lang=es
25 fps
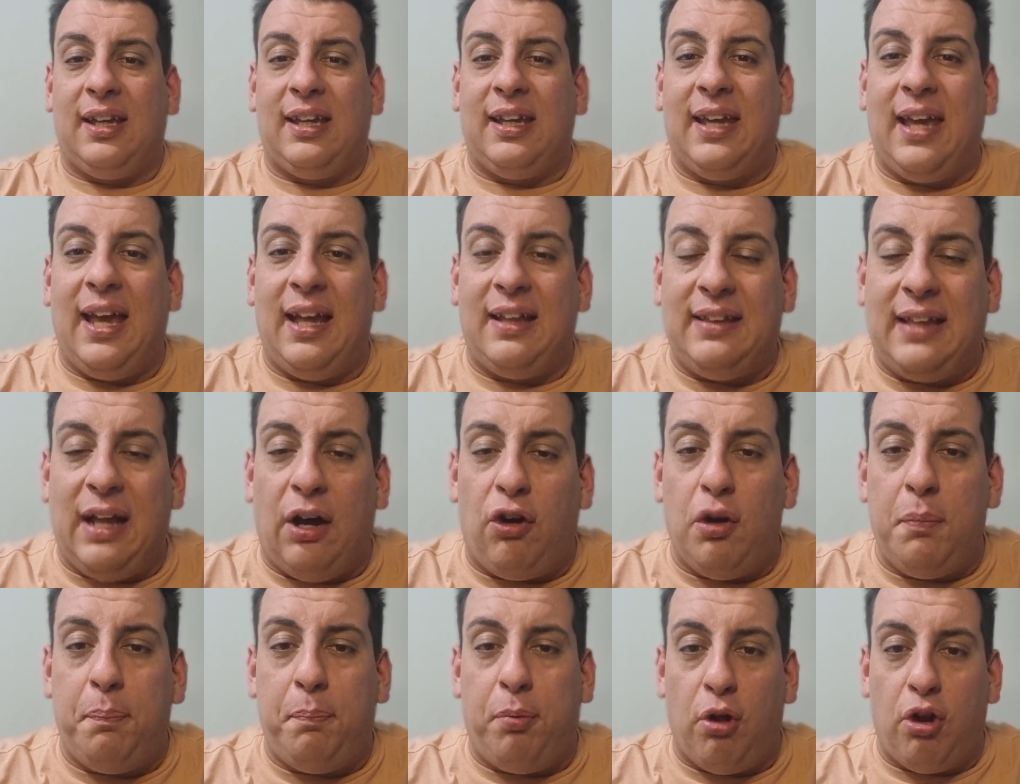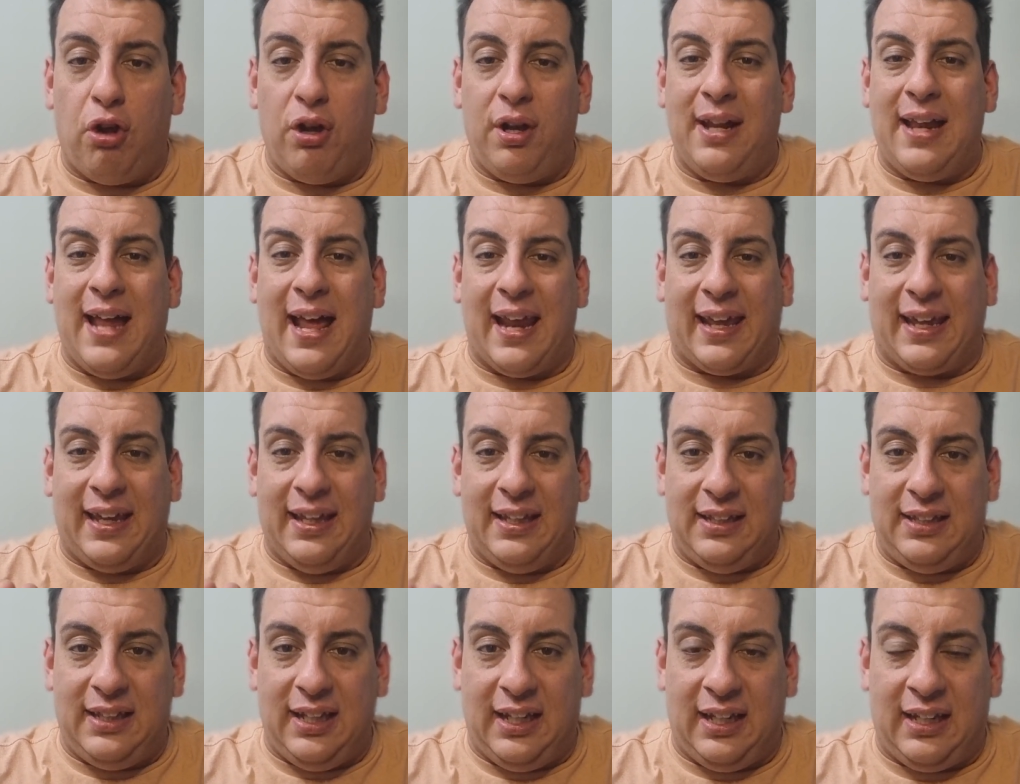que está hoy por hoy en la
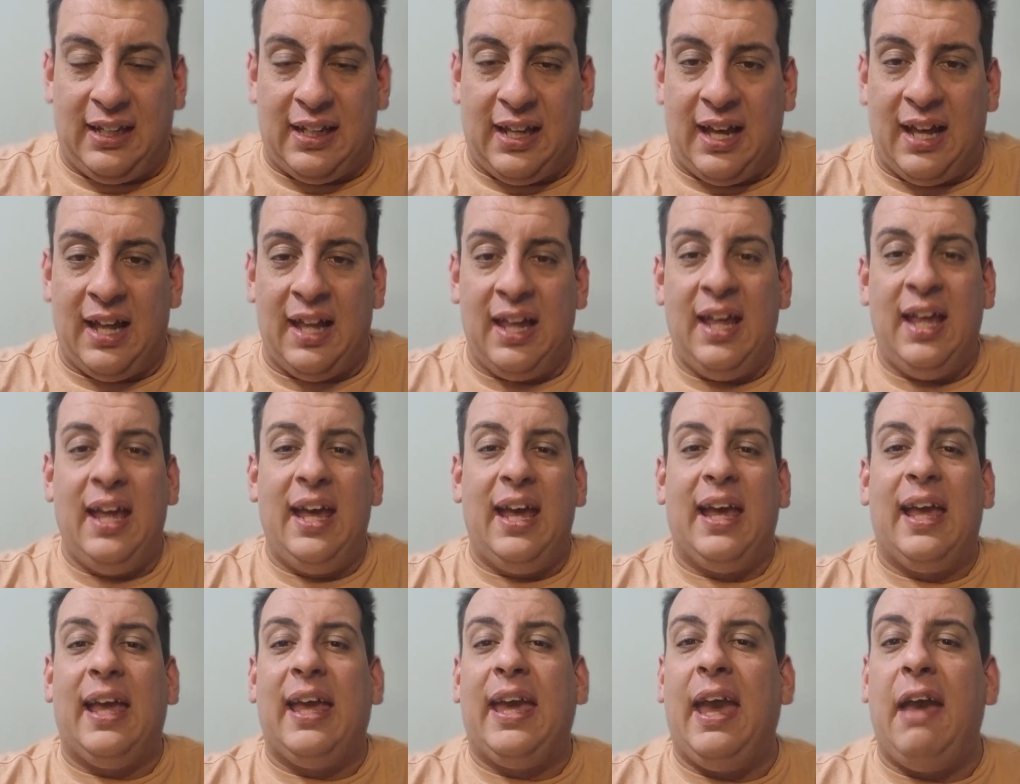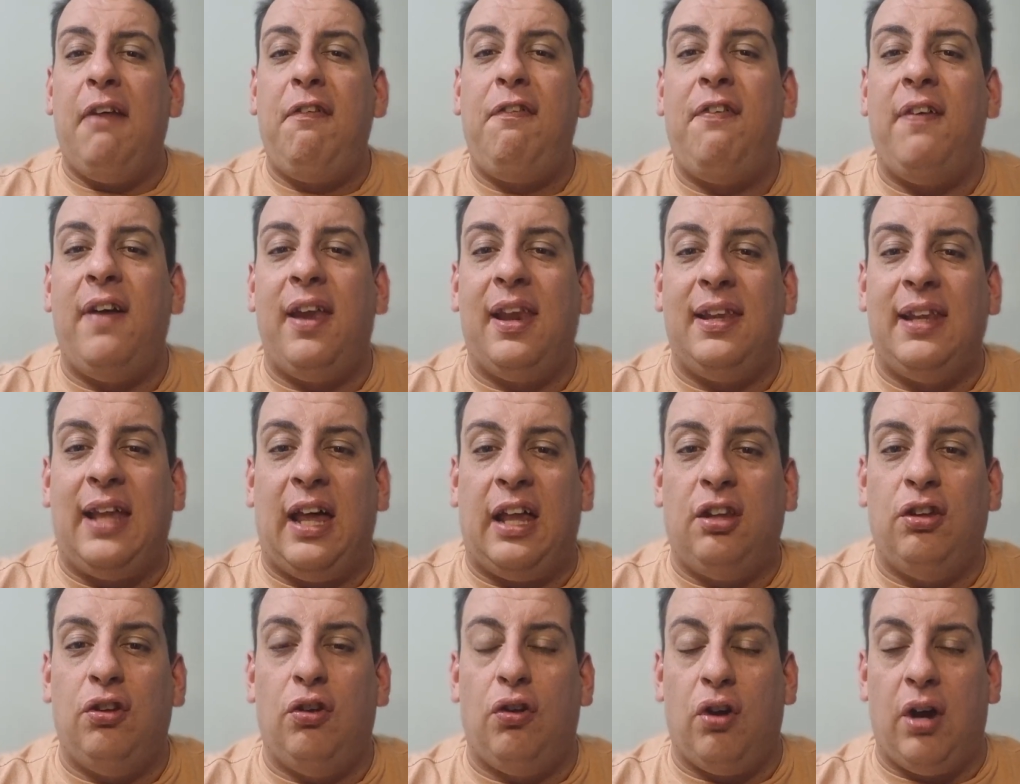Argentina, que es
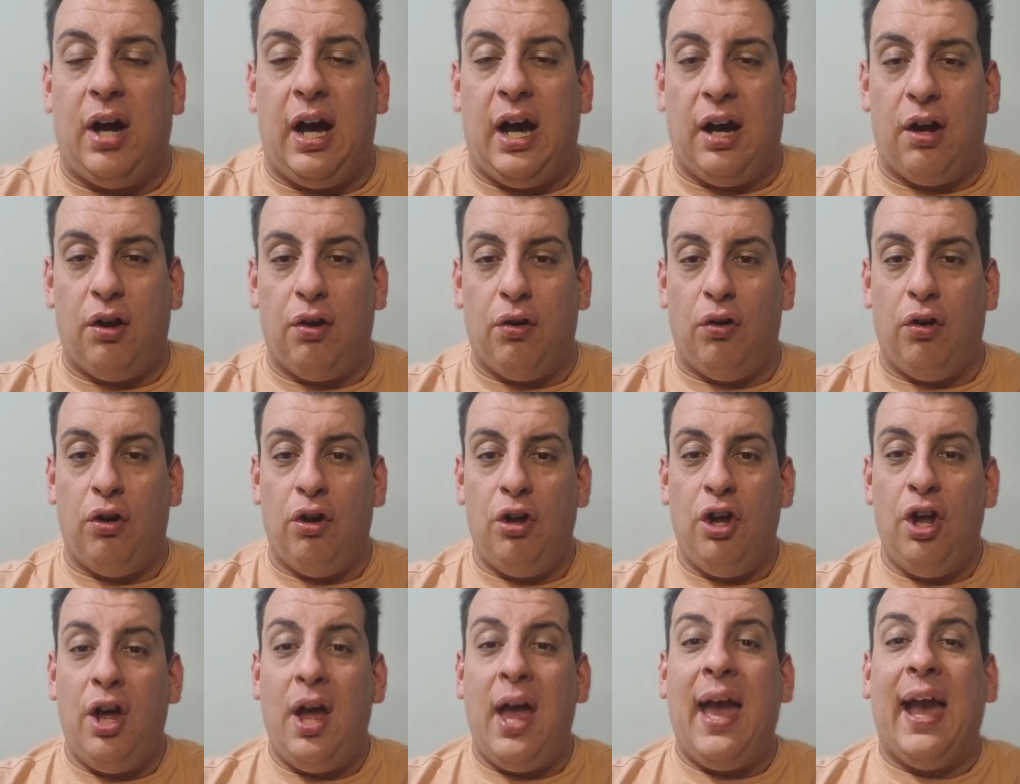Fernando Gago.